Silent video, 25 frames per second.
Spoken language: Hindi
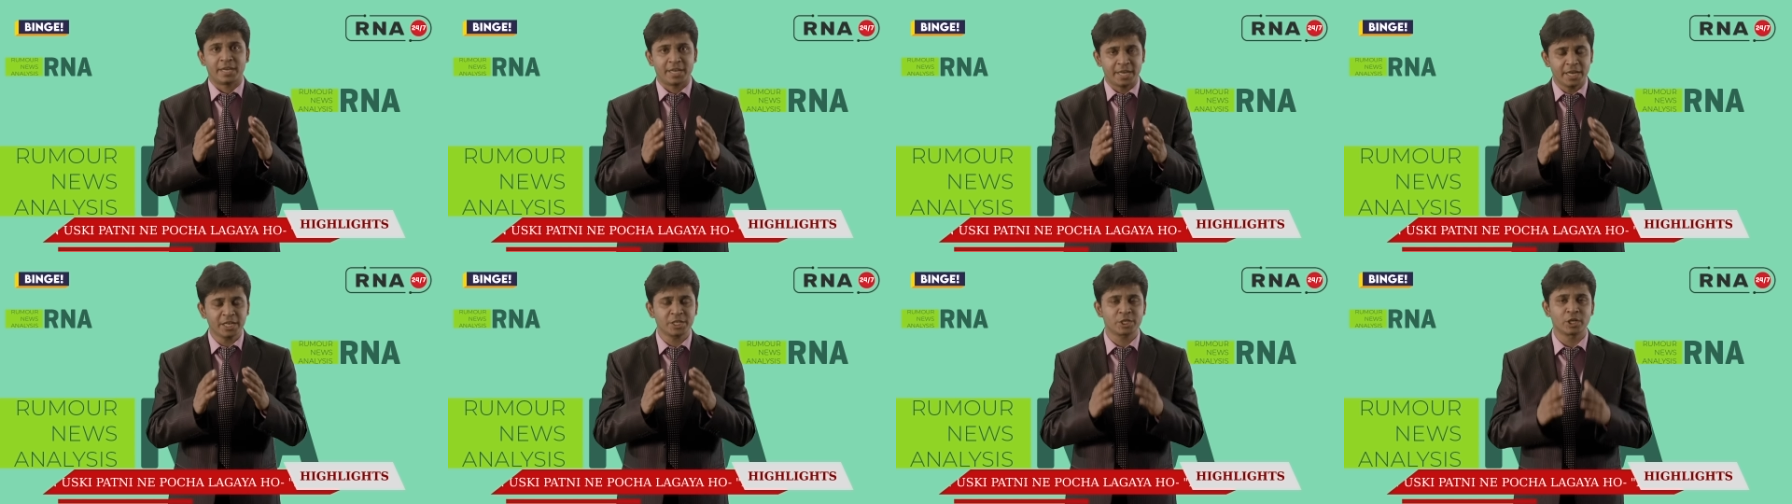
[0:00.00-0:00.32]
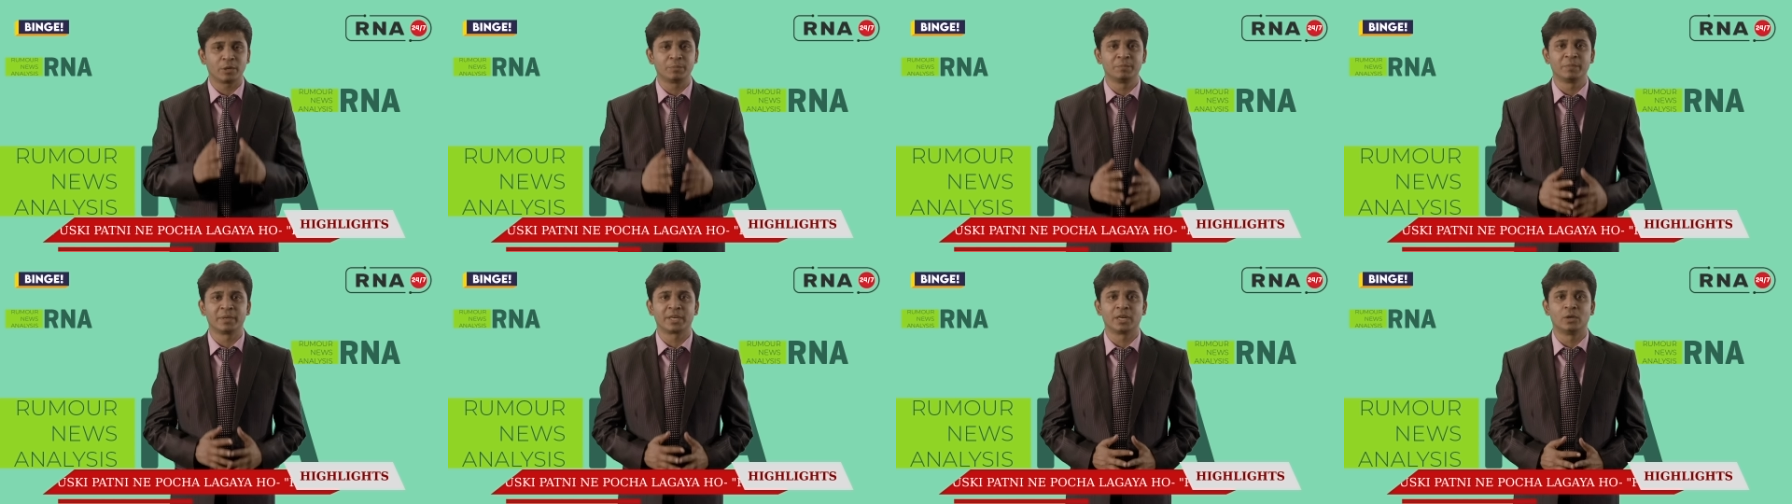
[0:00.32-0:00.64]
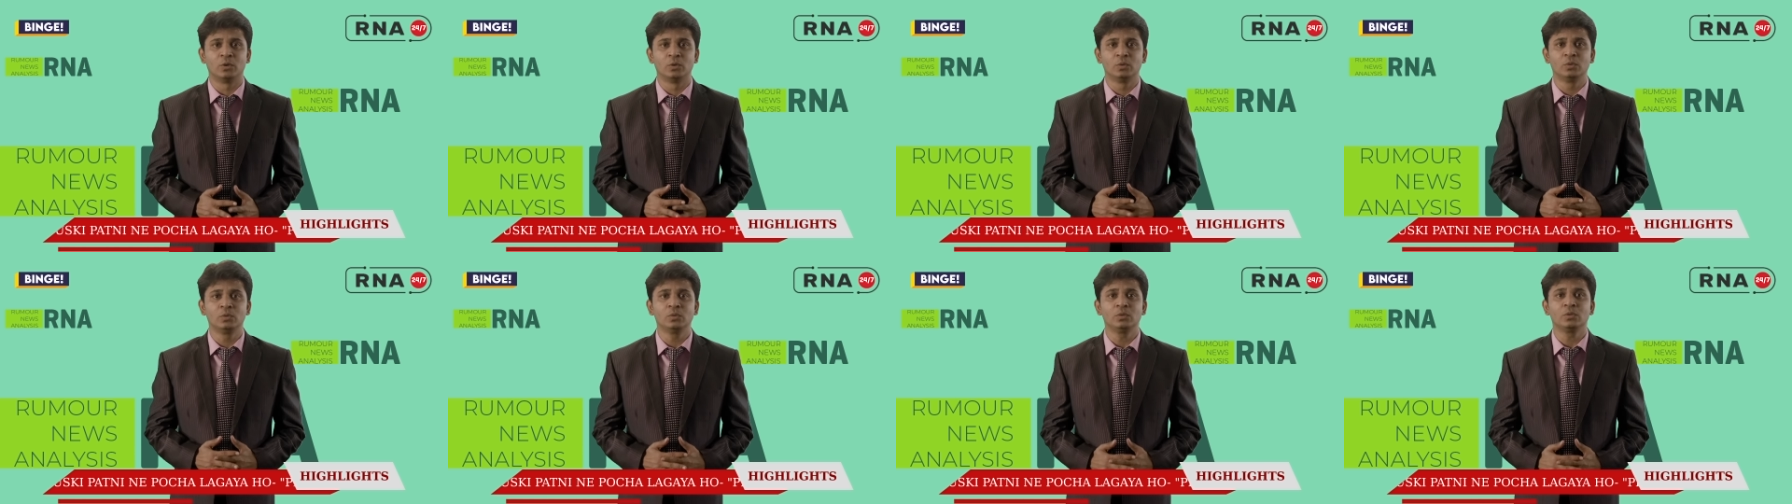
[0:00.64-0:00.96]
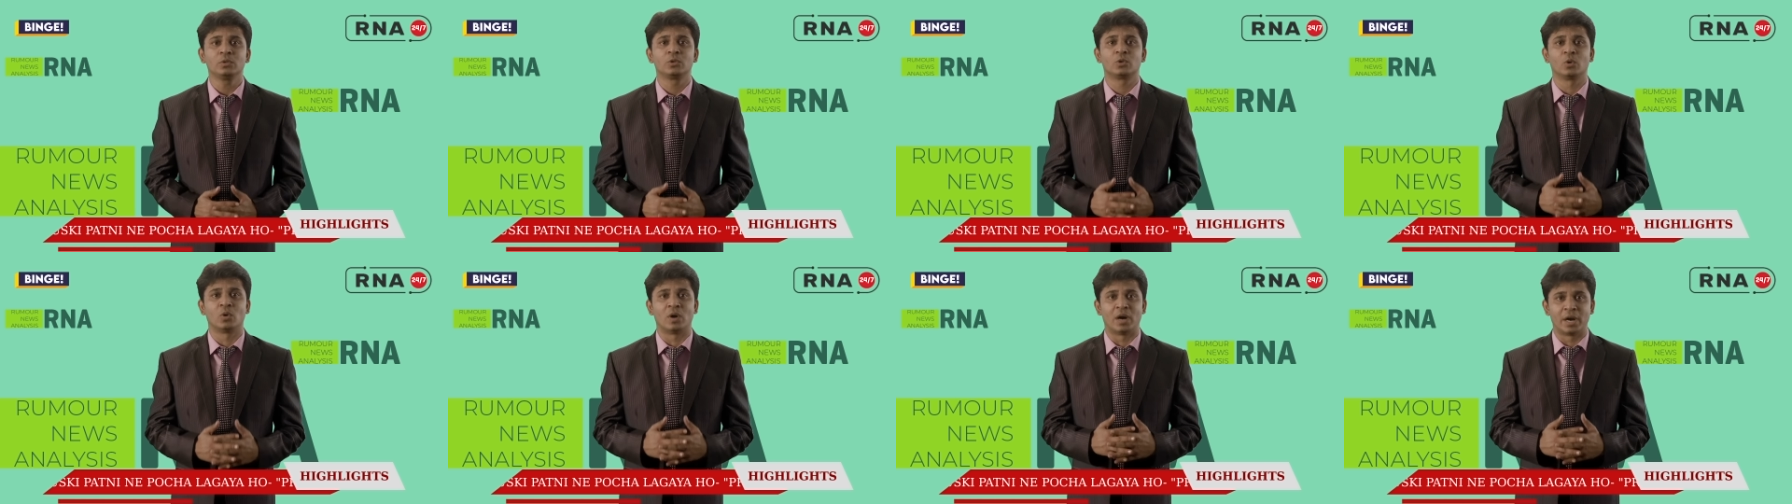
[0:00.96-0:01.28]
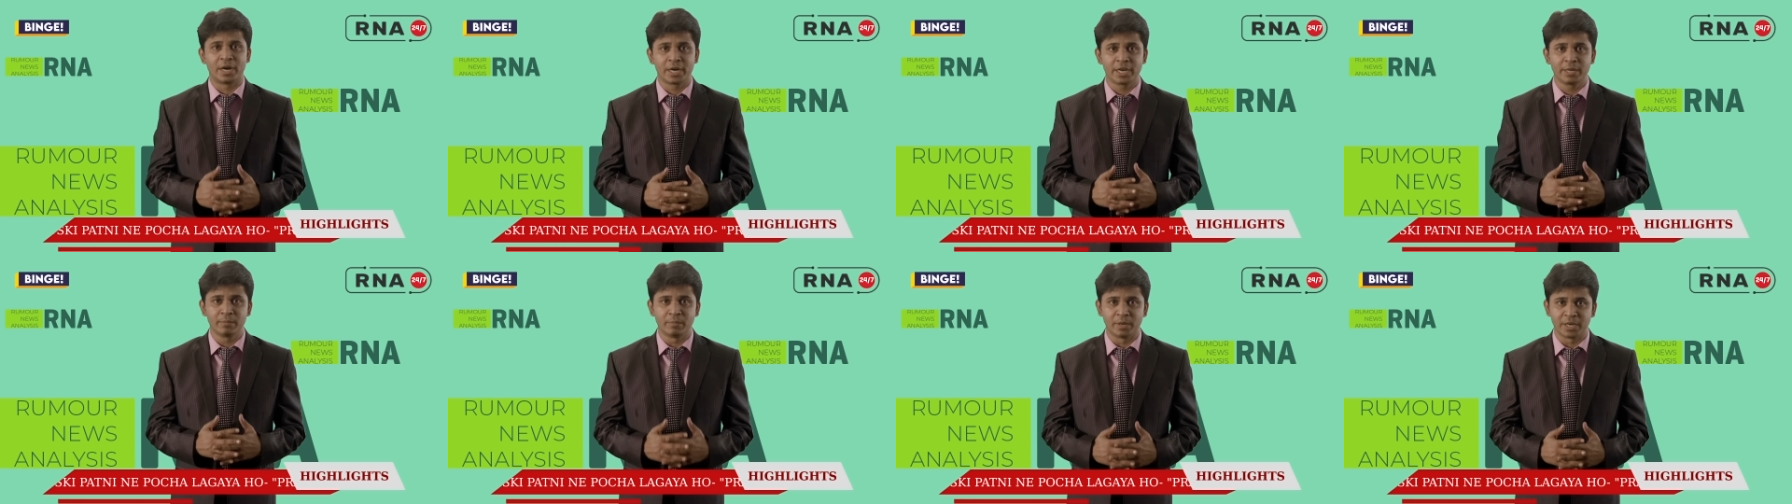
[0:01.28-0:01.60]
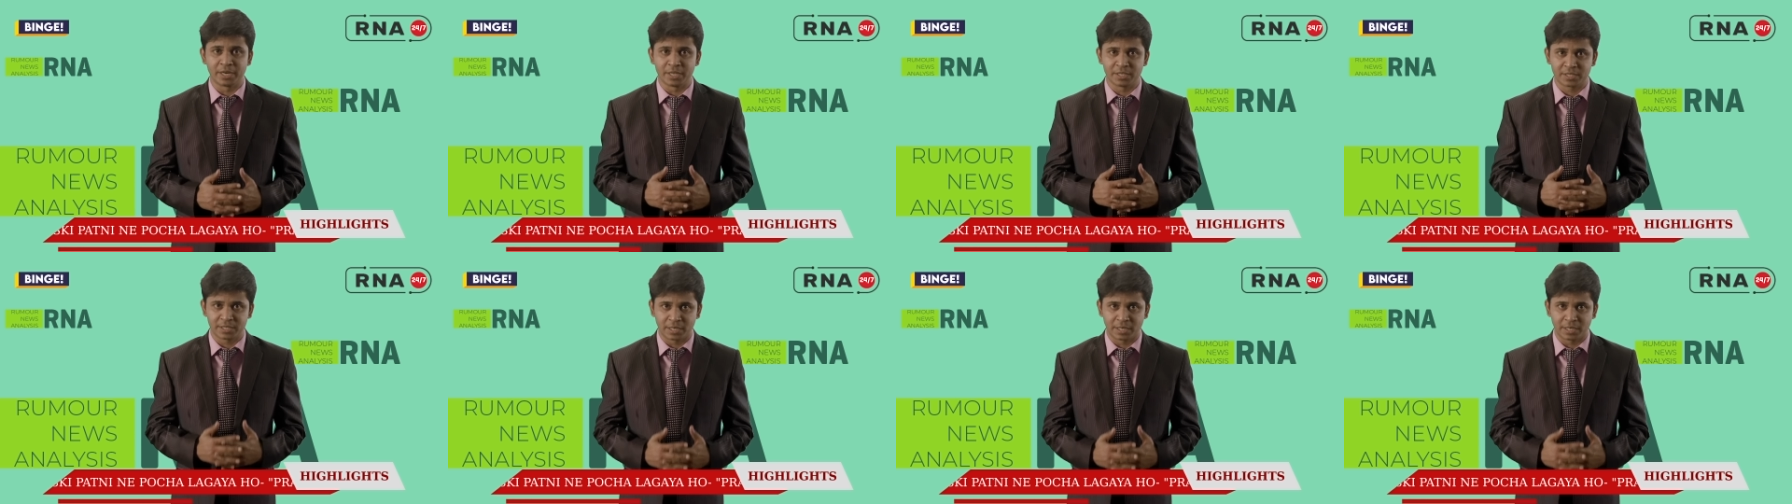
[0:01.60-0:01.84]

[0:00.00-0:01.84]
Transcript: एक शब्द में कहूँ तो अंडी बंडी